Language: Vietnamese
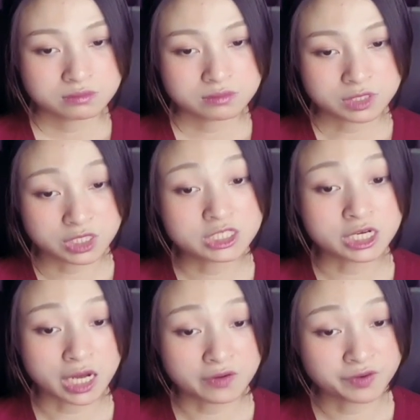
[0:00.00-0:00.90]
giết chết
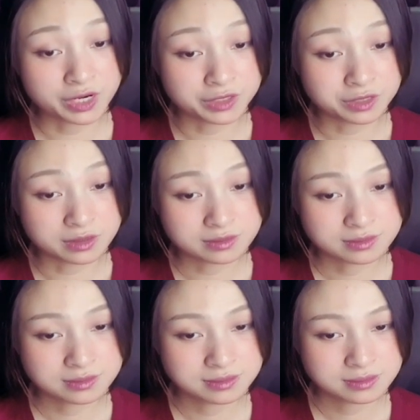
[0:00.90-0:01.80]
hắn vậy là được
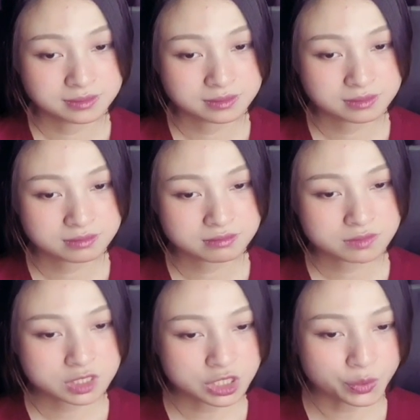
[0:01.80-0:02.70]

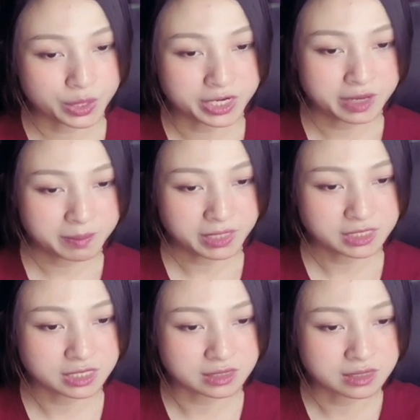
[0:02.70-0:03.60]
trương huyền liếc mắt
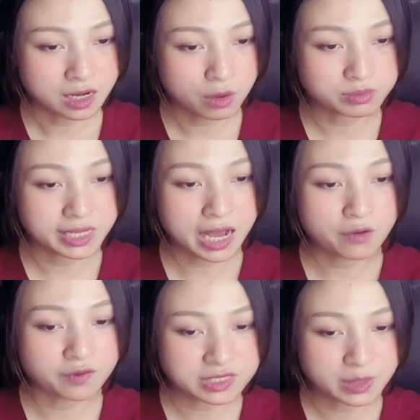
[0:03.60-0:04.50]
nhìn ống tay áo
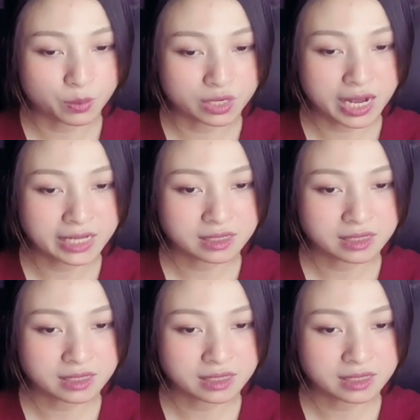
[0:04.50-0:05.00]
vẫy ra một cái